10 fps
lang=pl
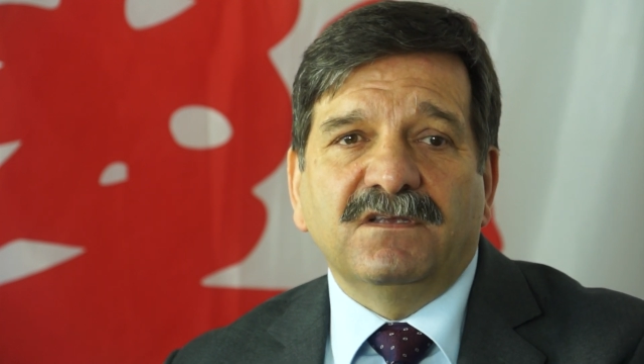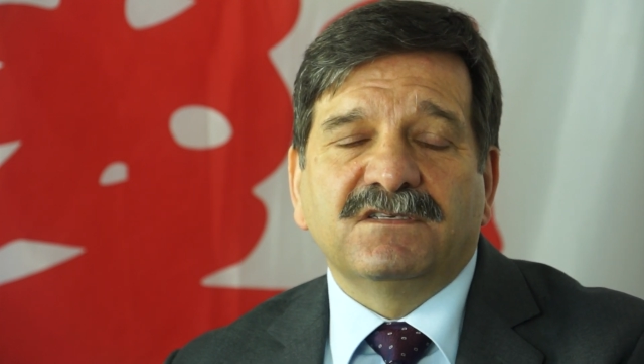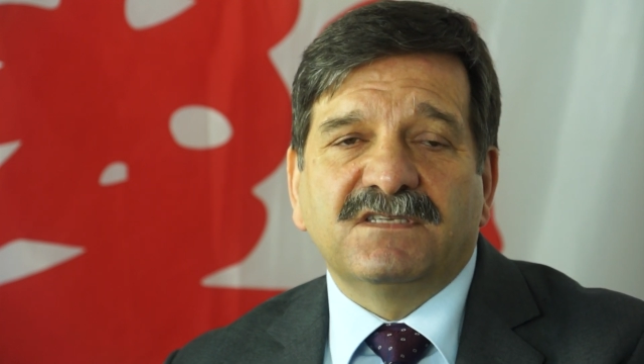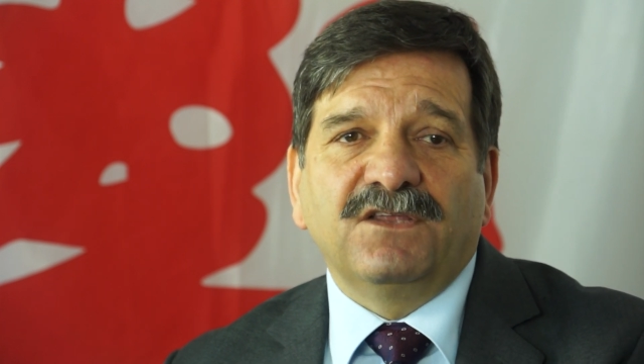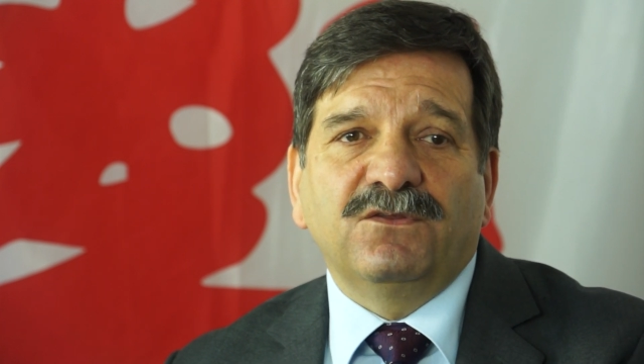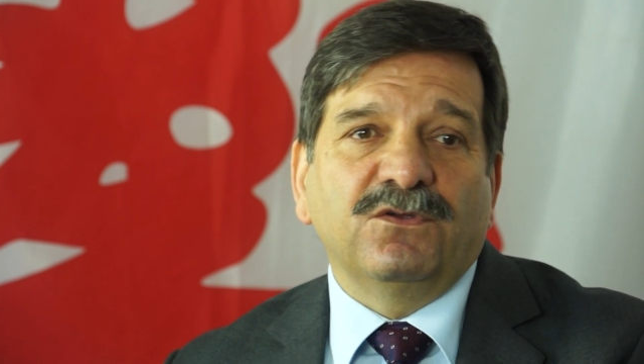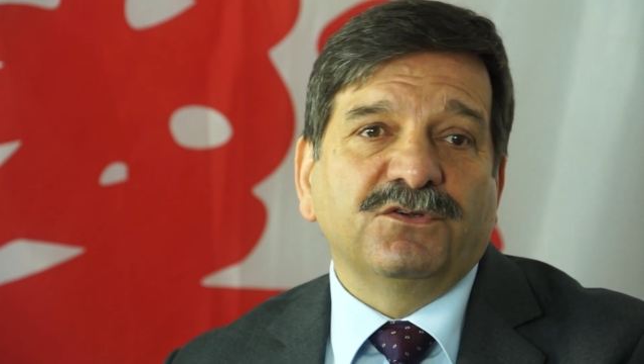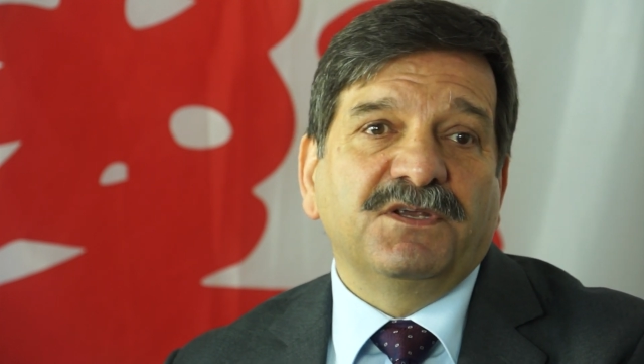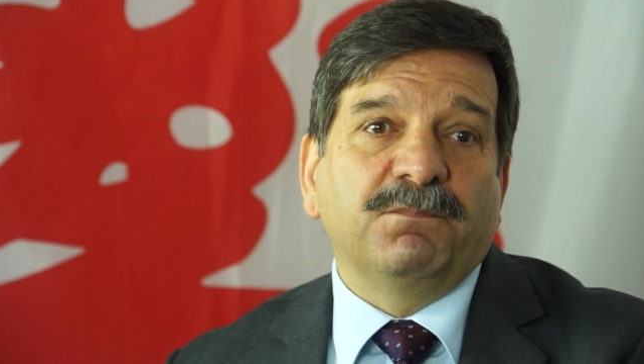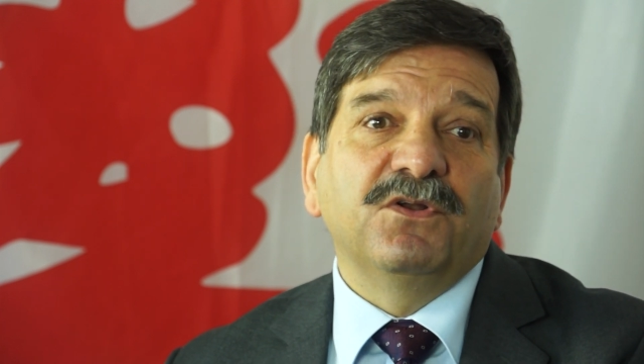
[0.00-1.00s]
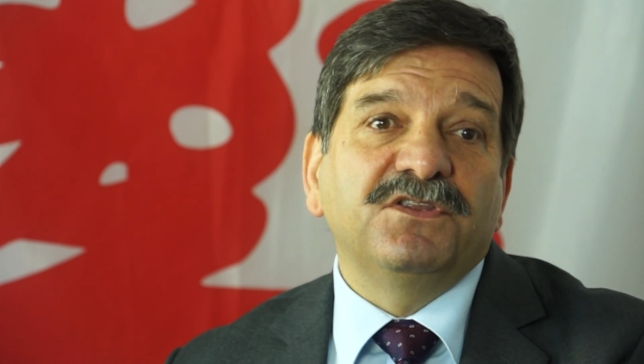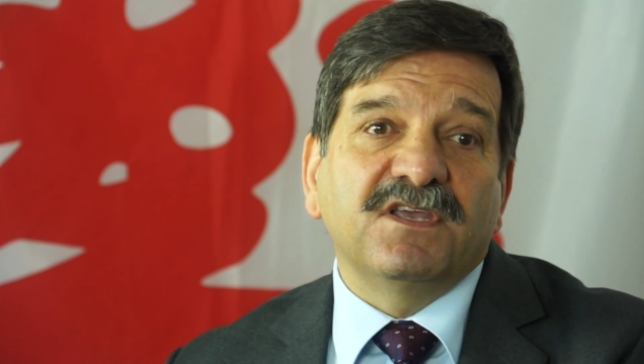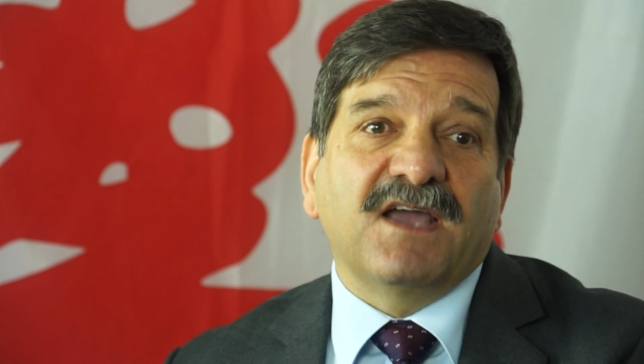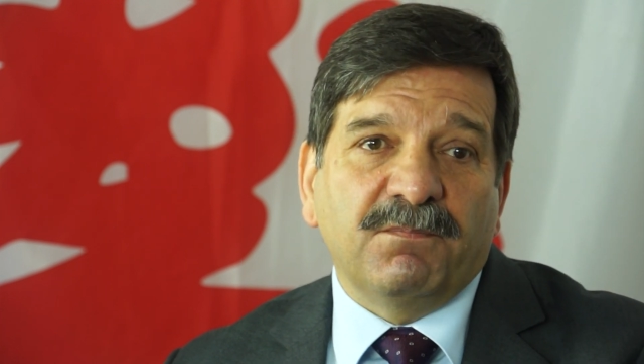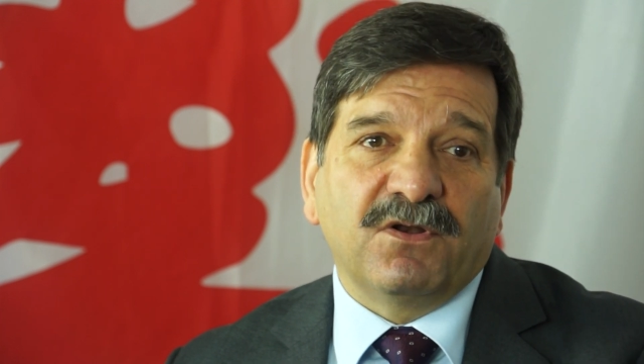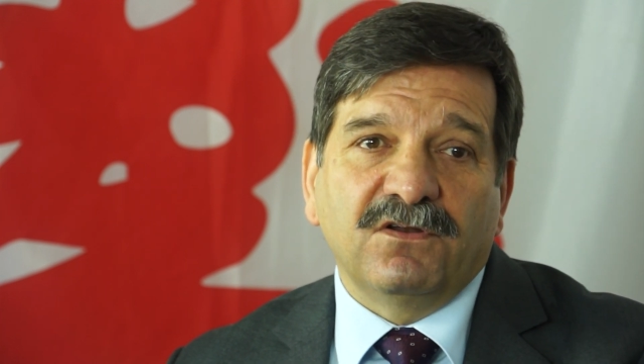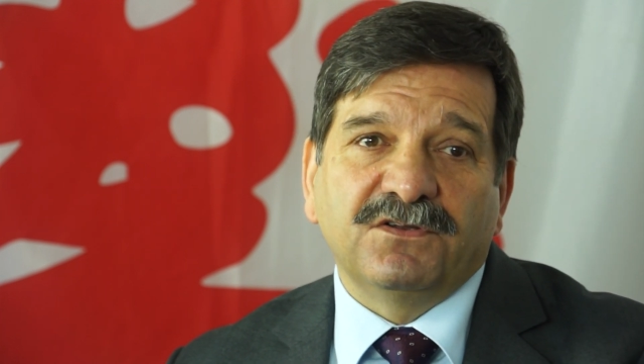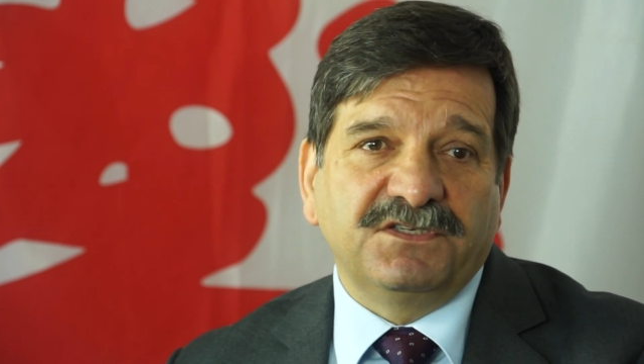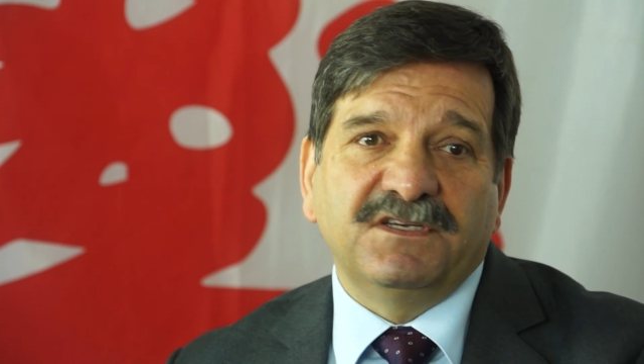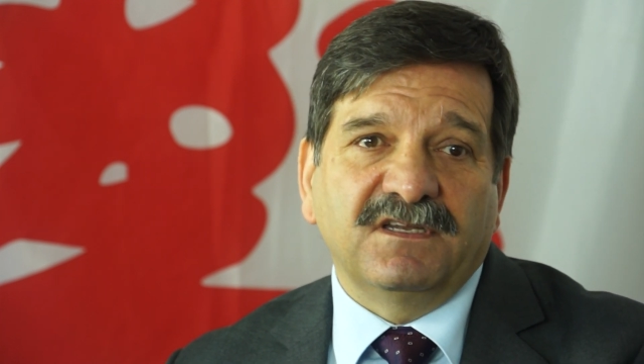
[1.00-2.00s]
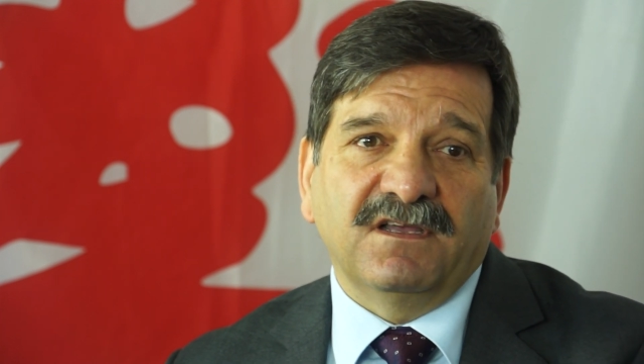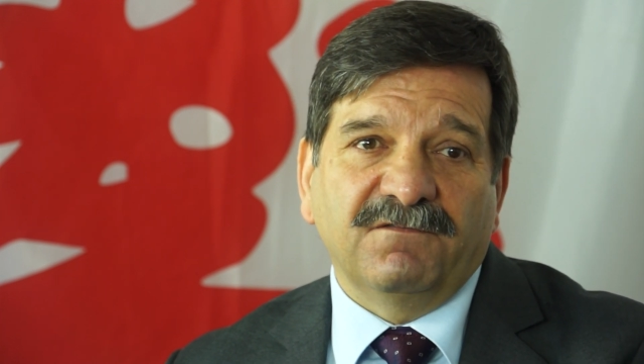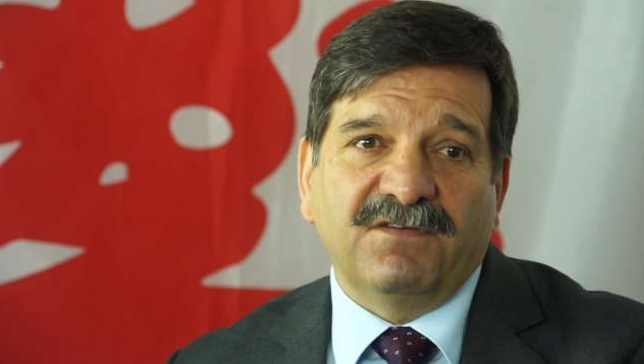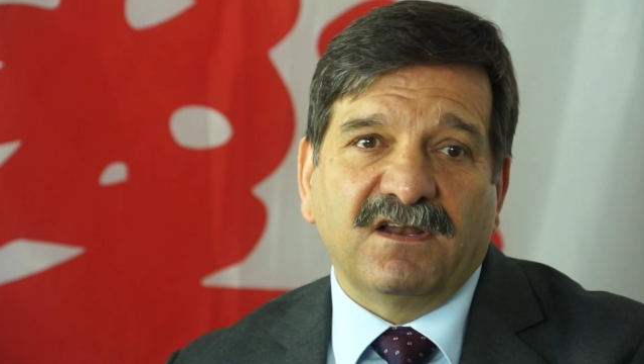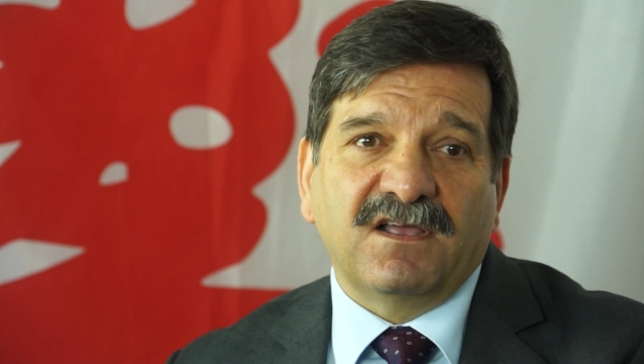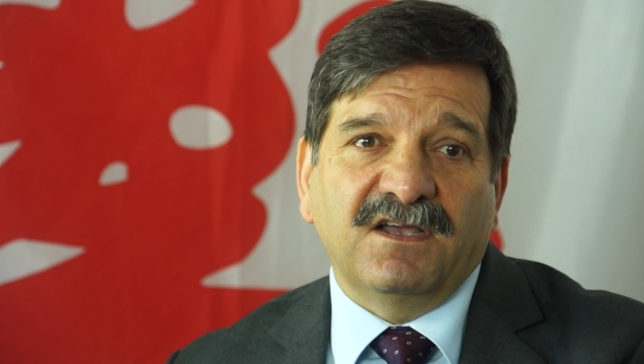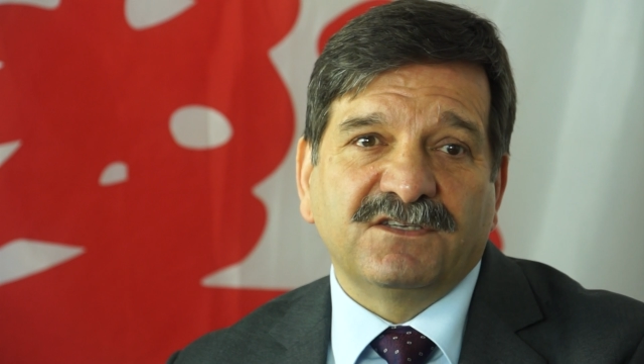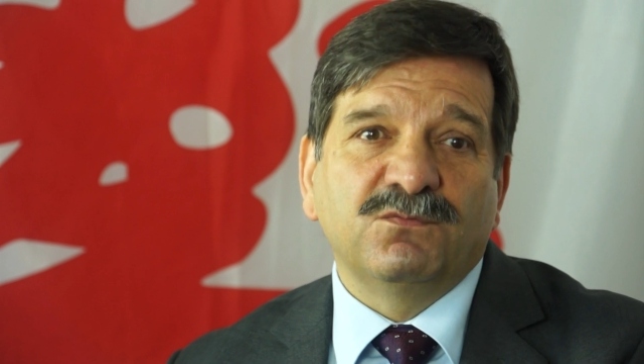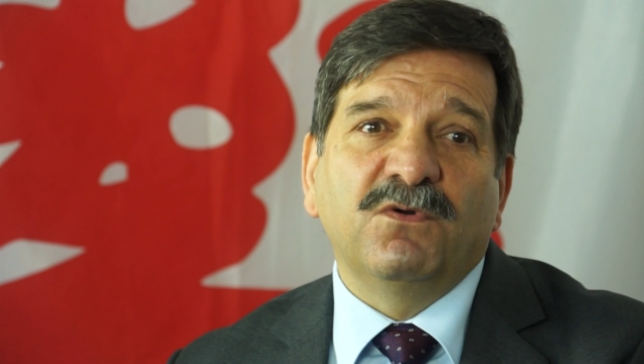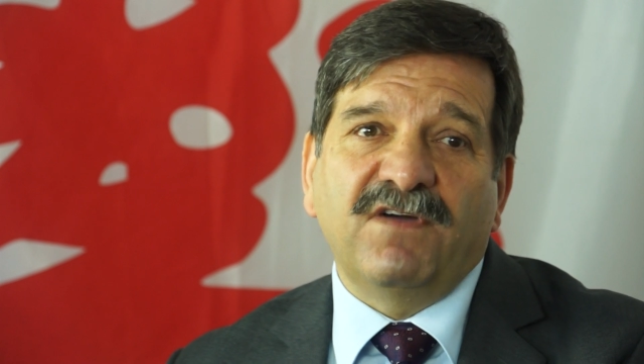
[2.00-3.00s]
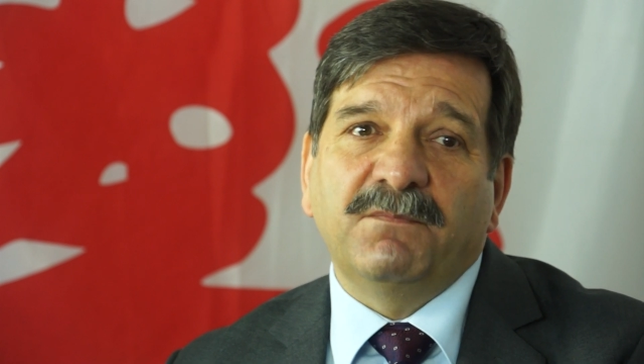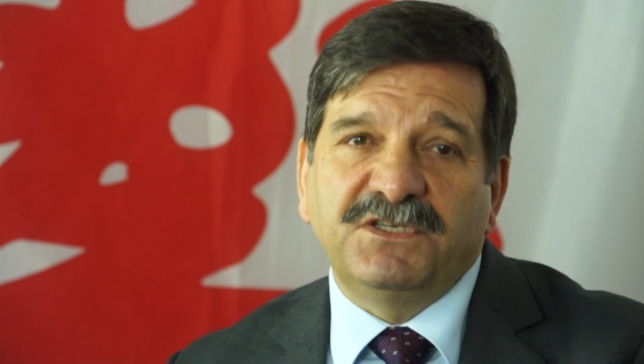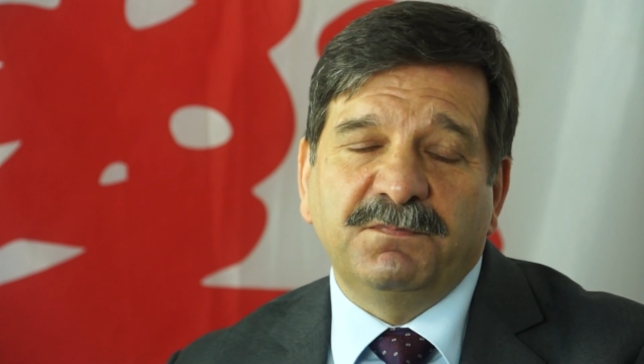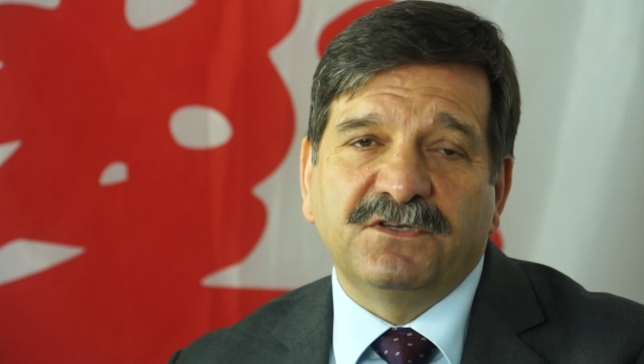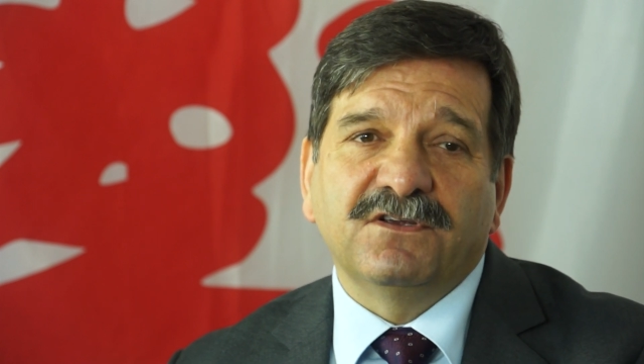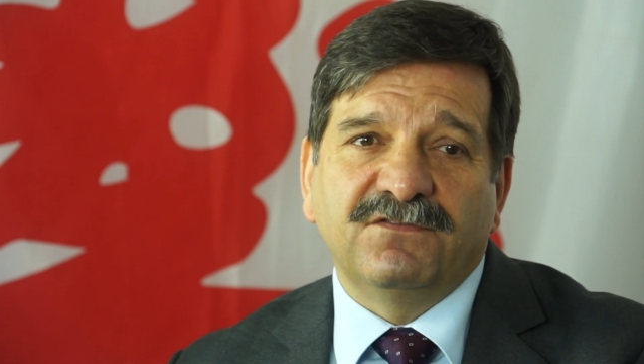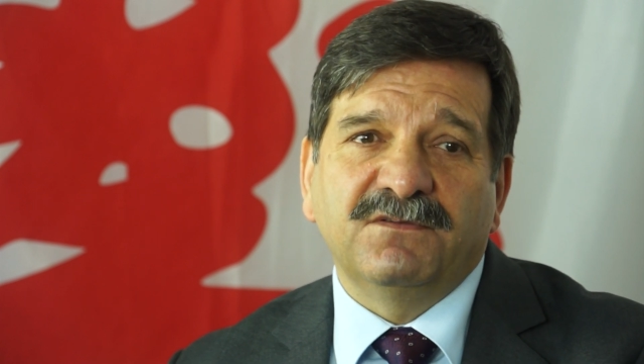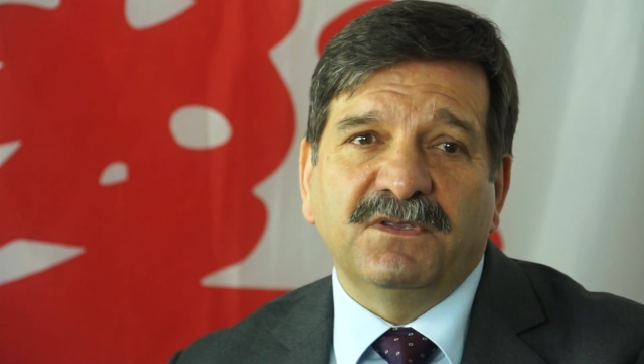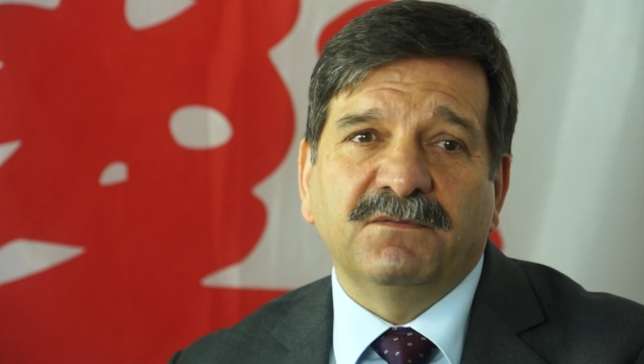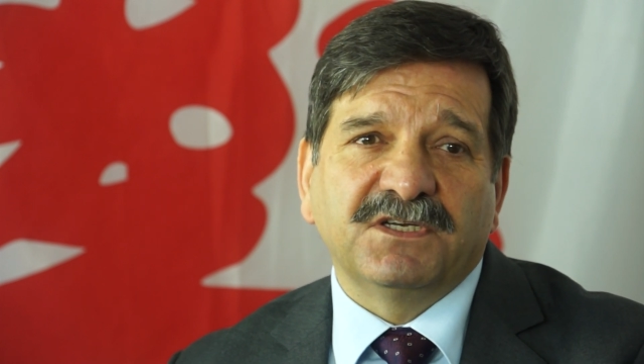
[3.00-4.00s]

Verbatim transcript: znajdują się polityka prorodzinna, walka z umowami śmieciowymi.